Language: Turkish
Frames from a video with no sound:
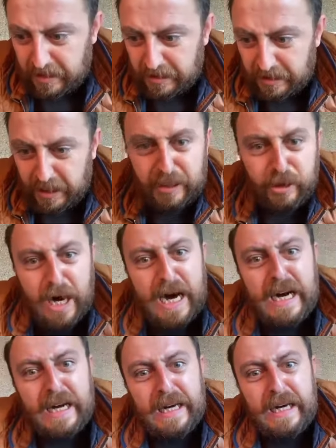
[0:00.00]
Ne diyor
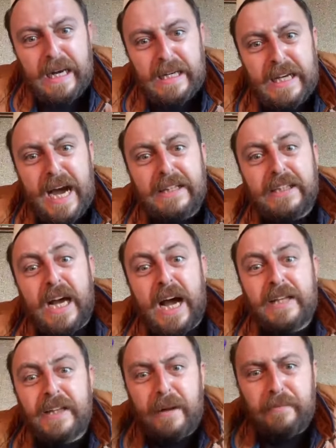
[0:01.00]
Ankaralılar? Yan
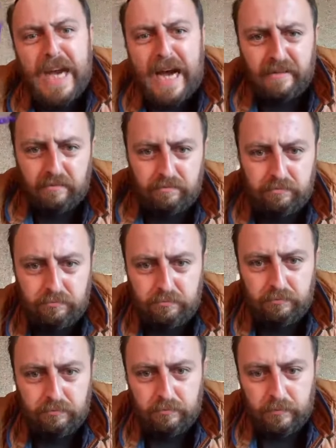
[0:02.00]
cehennem yan.
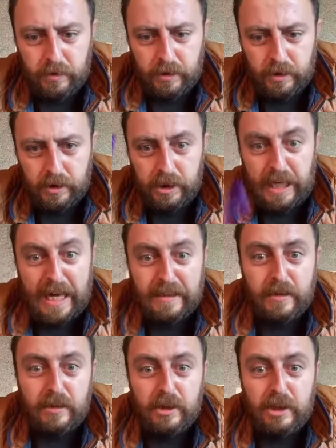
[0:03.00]
Yan
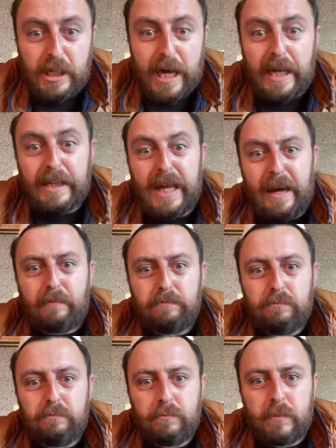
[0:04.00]
cehennem.
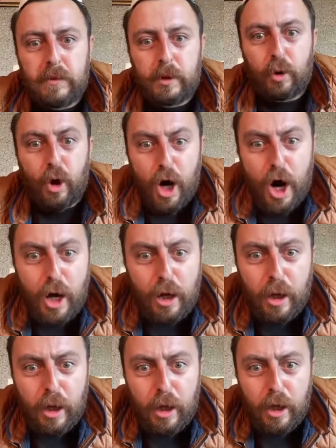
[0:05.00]
Go.
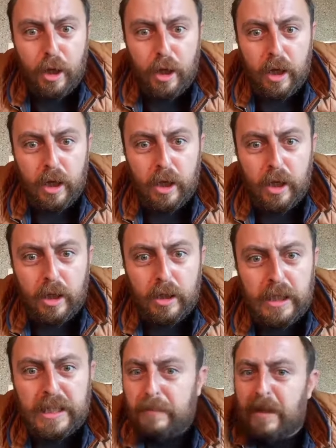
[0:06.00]

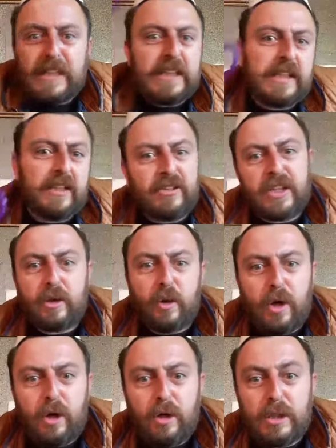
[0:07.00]
Ne demek İngilizce'de
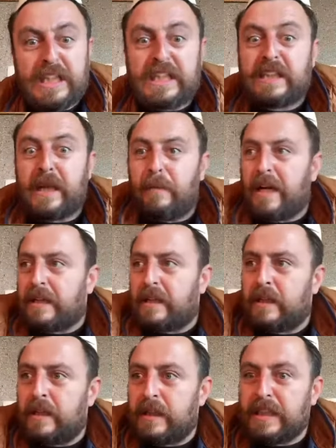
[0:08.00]
go? Git
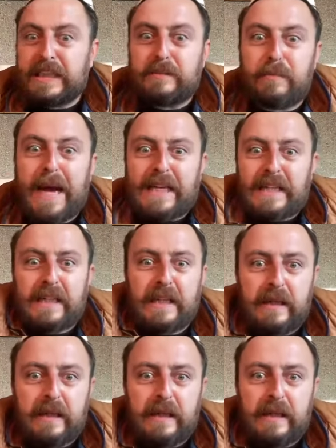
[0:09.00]
demek. Gitmek.